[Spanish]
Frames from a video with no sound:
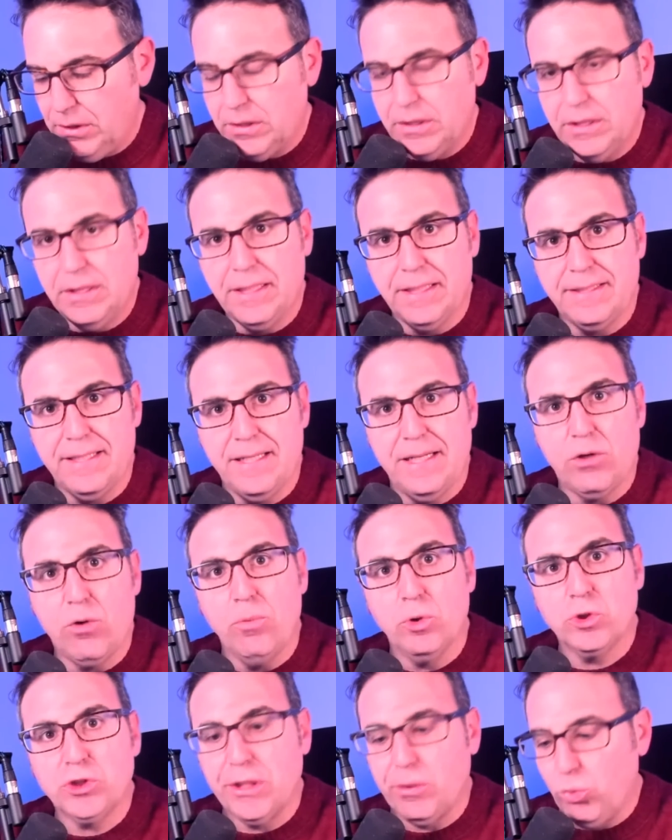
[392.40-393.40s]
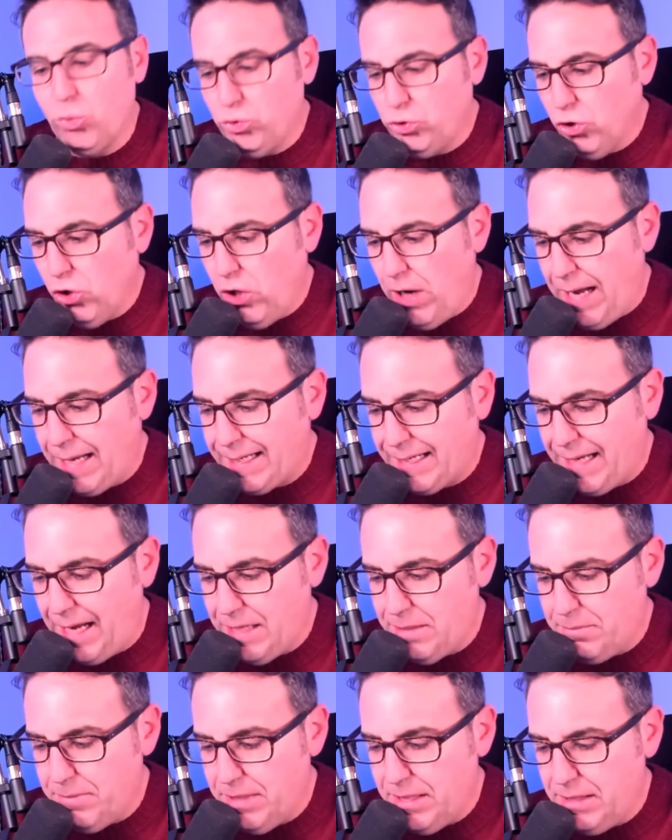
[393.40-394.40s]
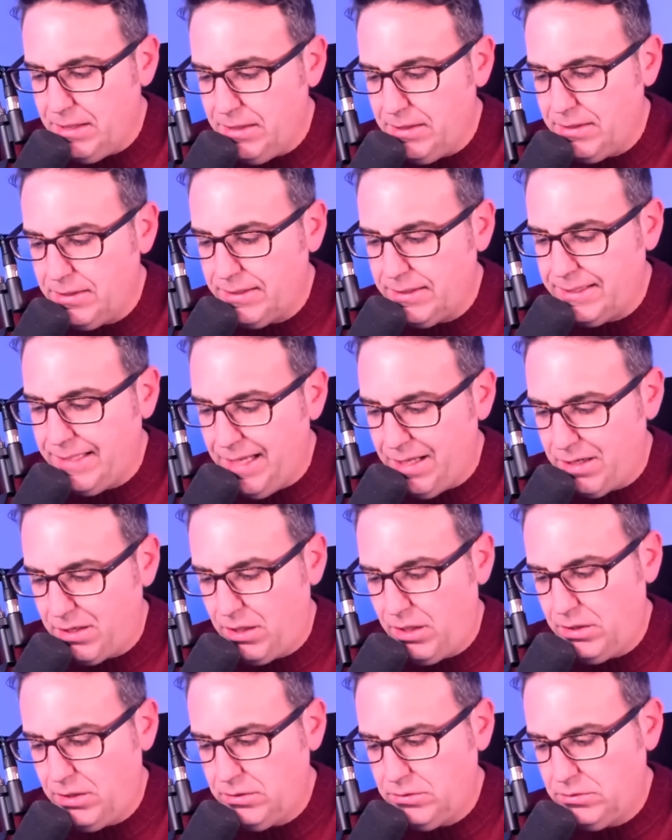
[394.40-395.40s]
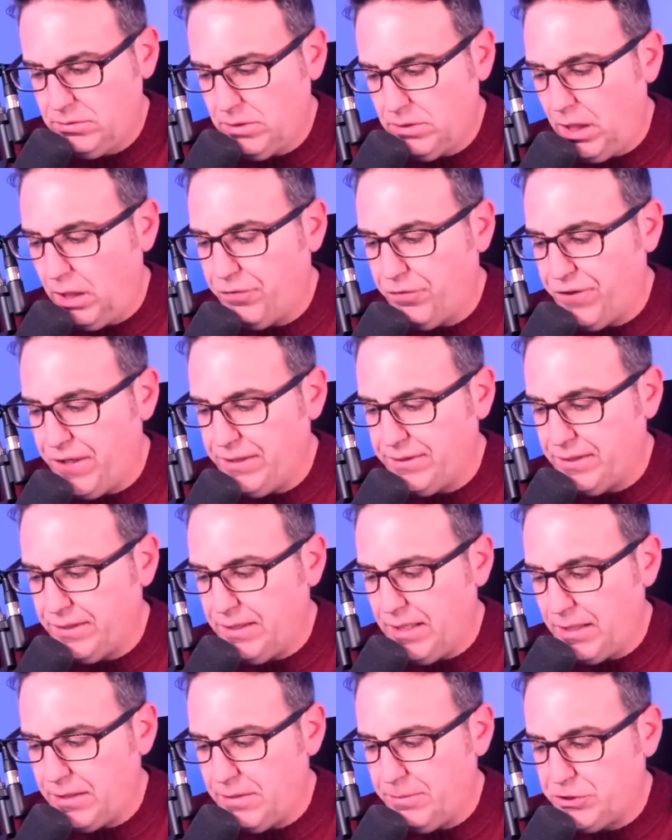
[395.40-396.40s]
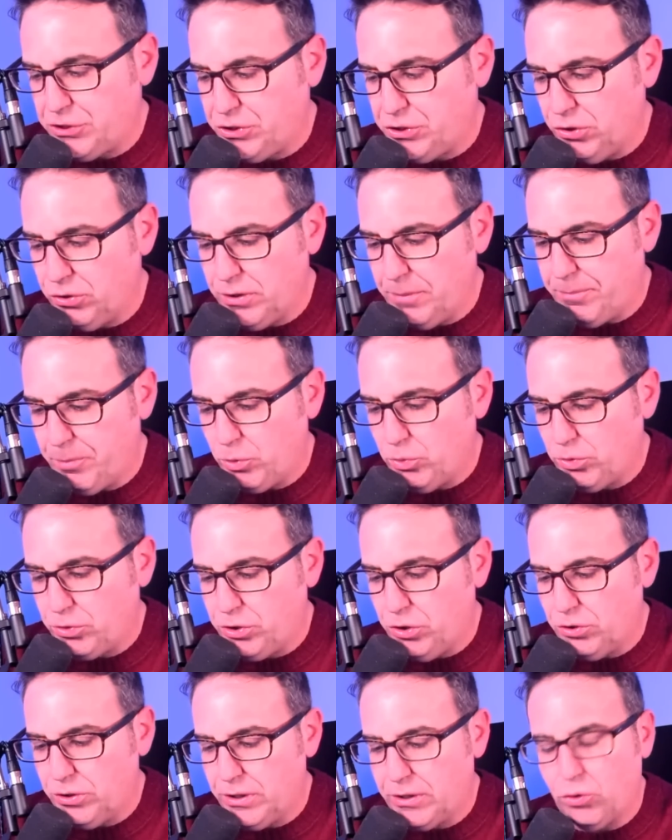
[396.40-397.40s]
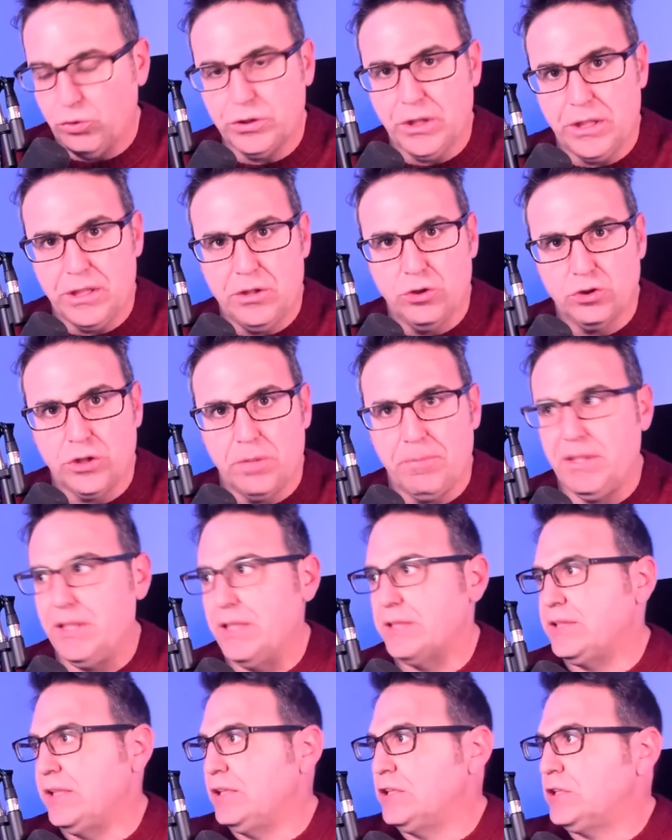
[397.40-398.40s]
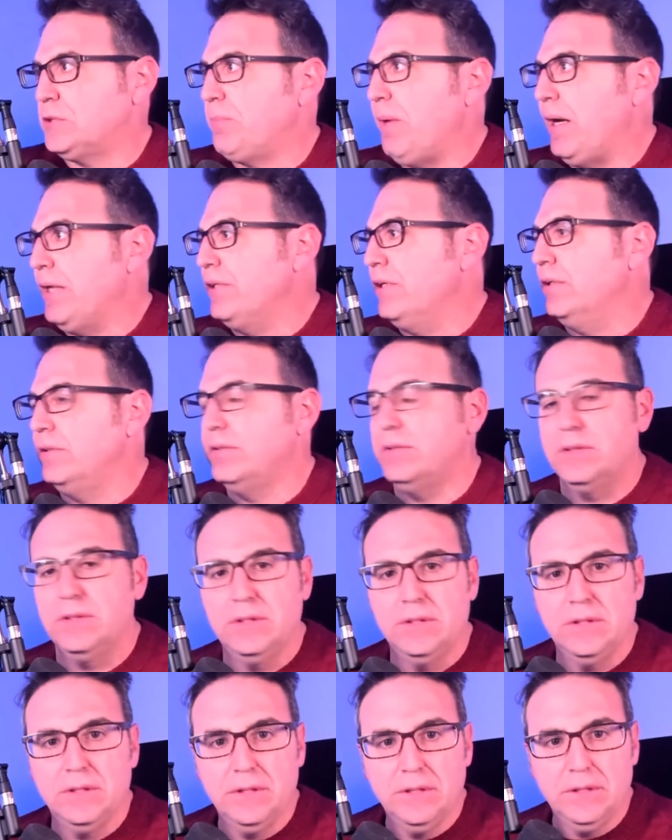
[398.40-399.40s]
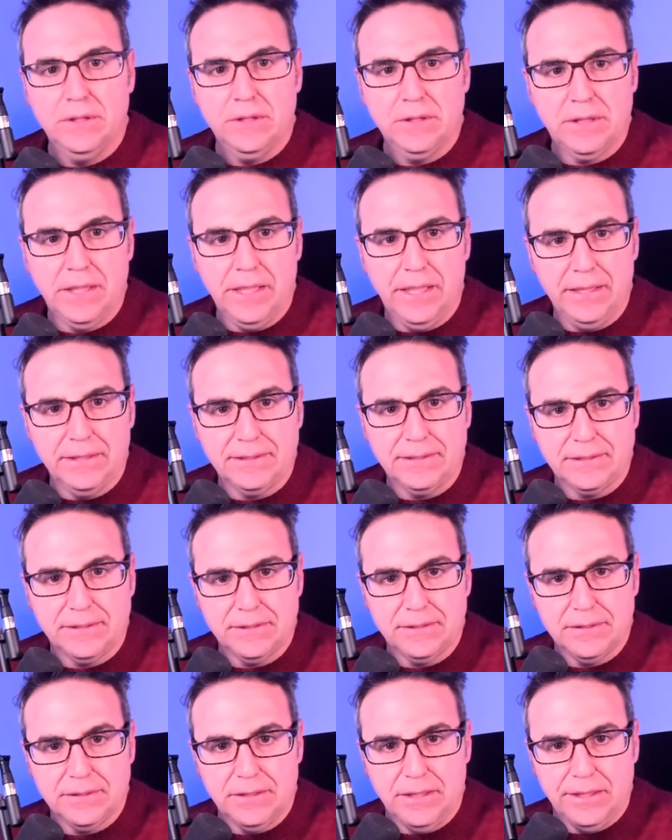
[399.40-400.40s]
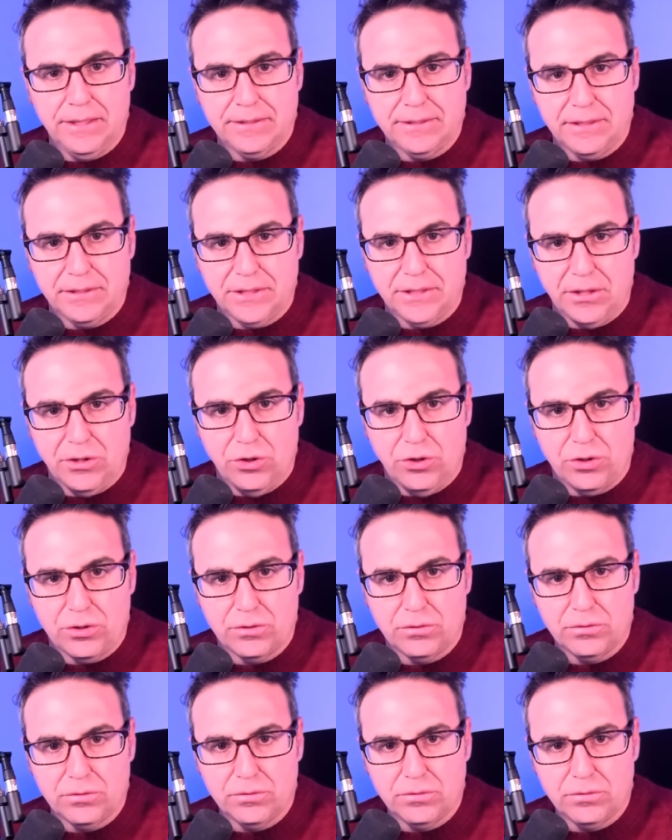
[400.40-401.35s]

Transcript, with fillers: y que tiene como segundo a Jaime Guerra, al frente de la división de producción de contenidos de Mediaset España, que es este señor